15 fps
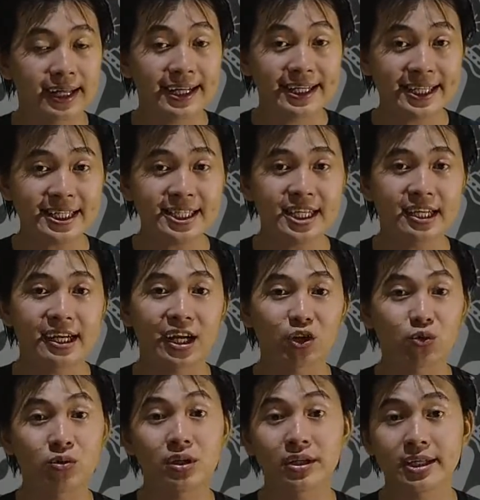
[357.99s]
nantinya
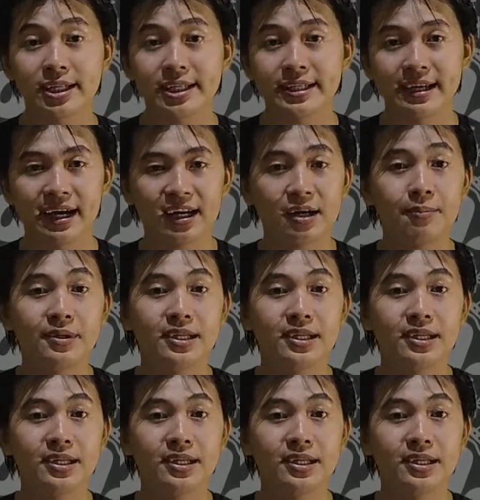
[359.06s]
Kartunggar ini akan